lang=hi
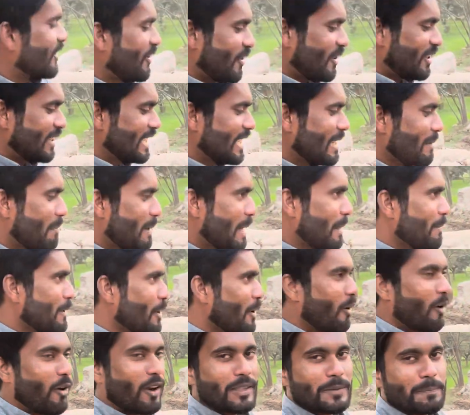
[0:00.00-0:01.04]
और ये बेबी
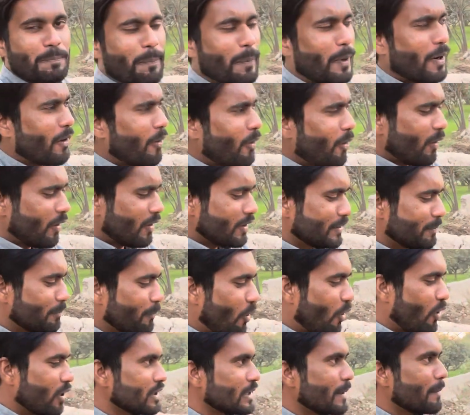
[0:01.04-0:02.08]
हॉर्स बहुत
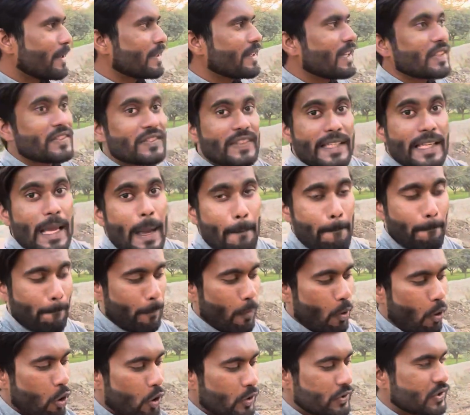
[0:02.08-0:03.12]
बहुत ज़बरदस्त है यहाँ
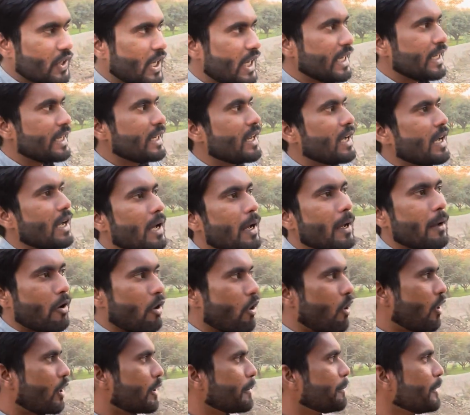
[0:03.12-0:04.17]
बहुत सारे ना
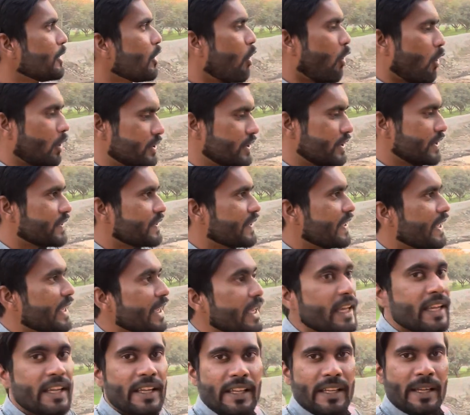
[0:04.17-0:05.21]
और भी हॉर्सेस थे
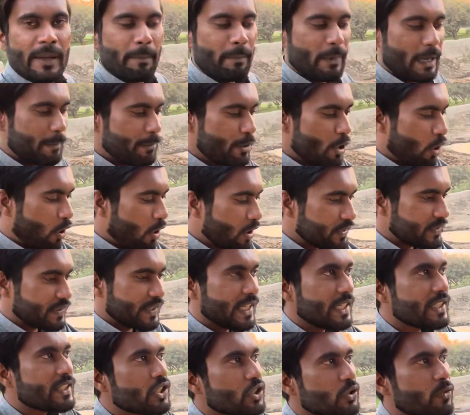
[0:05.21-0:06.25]
बेबी हॉर्स
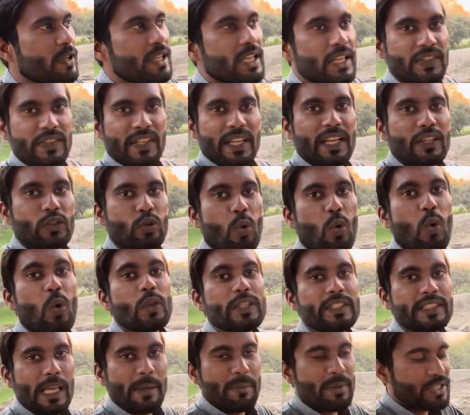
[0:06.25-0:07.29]
थे जिस वजह से ना थोड़ी
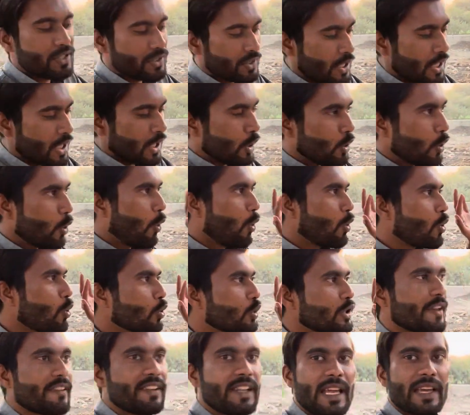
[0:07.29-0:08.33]
सी अभी लोड
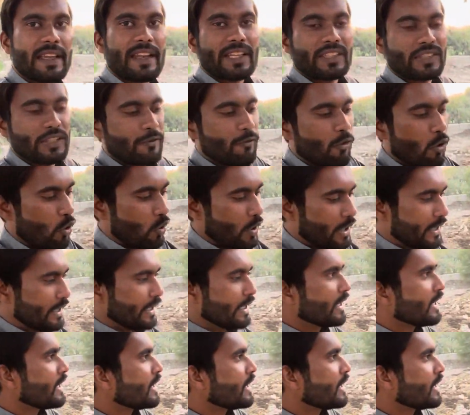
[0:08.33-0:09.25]
होते हुए ना एग्रेसिव हो गई